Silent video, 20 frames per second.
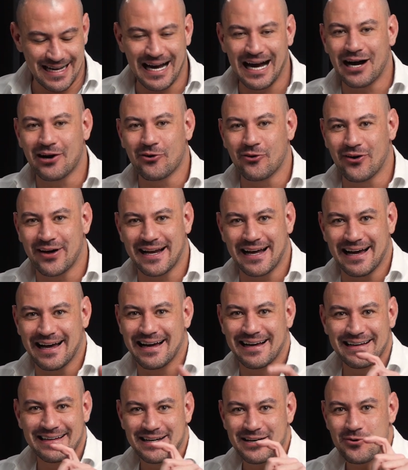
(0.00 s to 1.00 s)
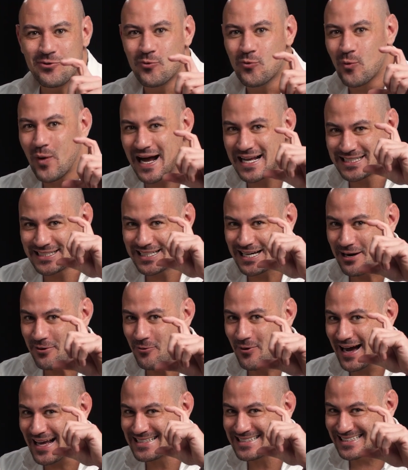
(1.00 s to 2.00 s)
agora Whats a
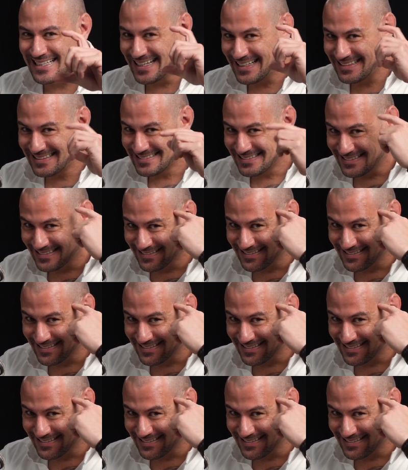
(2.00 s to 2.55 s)
Whats, né?